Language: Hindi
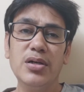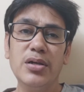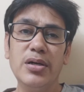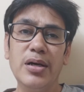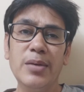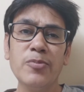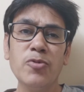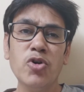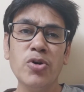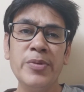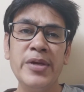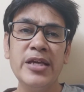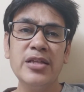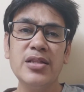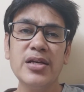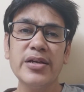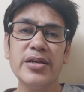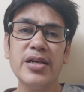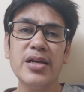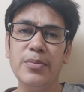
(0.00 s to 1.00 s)
हमको भी ये
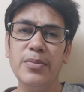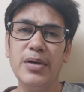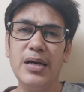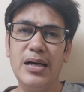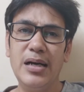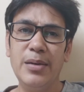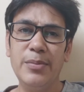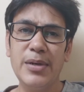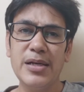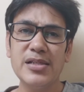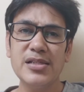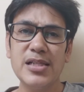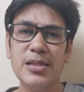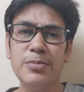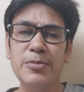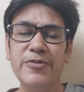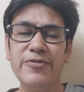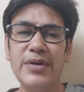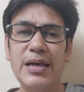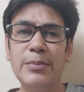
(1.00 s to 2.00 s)
था कि हमारे साथ
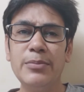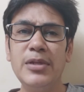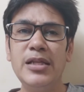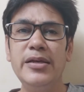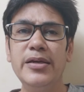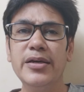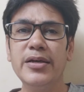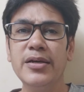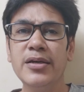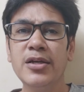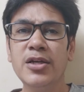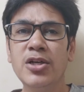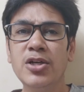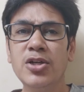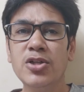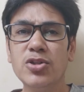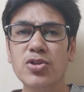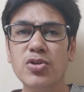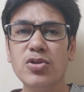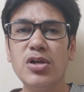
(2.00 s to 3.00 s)
भी फैमिली है
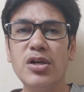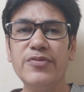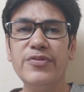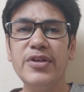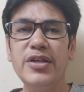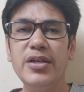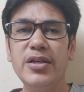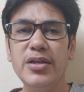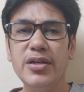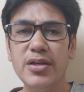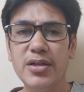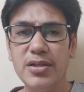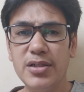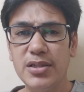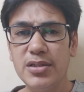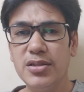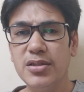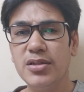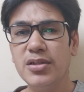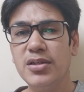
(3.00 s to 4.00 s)
तो काफ़ी
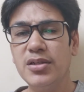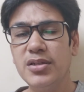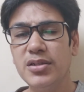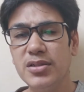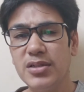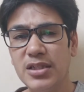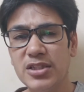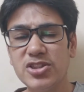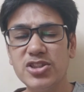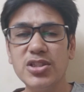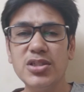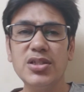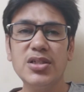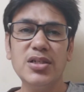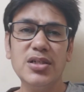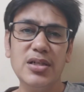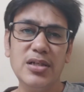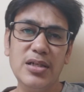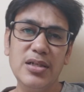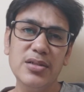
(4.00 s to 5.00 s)
अच्छा
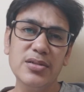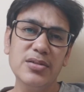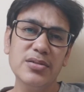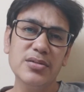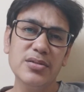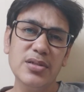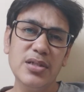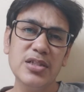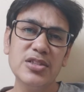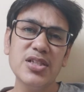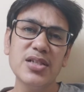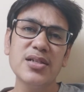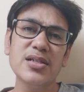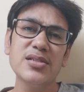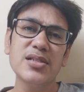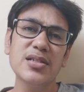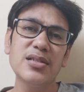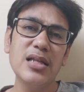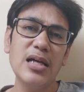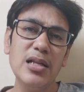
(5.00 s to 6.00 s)
अच्छा
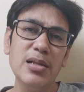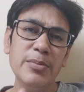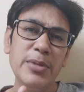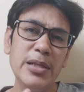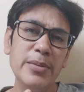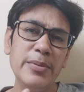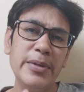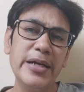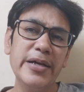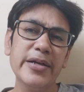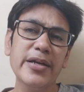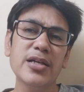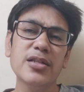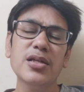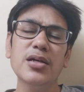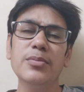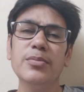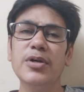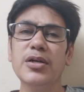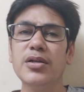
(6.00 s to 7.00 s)
खासा तालमेल बैठ गया
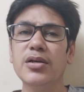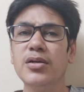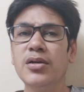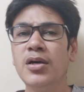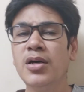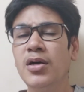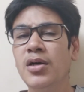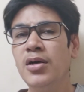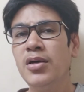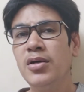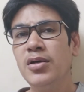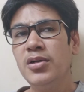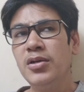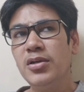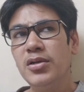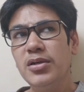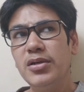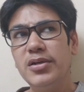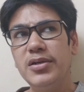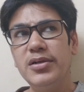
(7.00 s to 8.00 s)
था हमारा
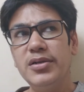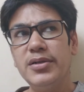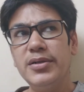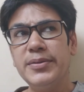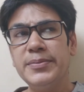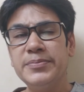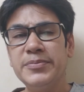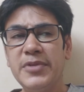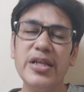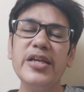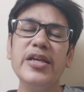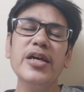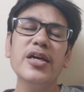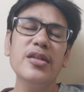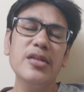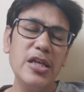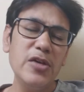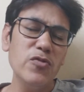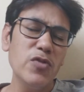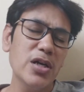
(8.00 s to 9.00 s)
ठीक है
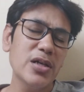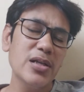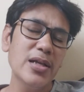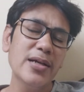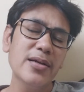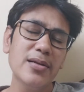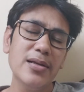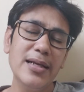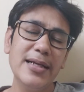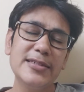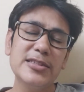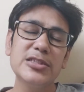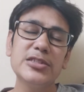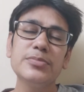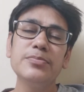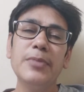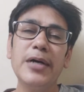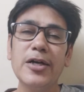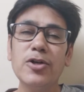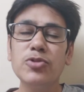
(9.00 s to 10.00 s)
नहीं हुआ क्लिक
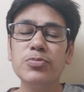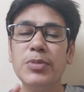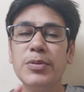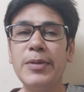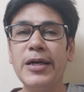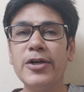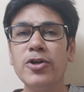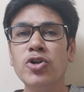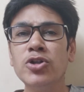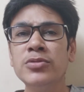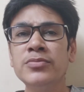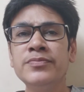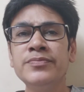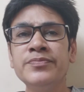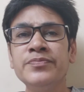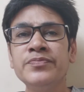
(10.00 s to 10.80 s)
लेट्स बायगॉन भी बायगॉन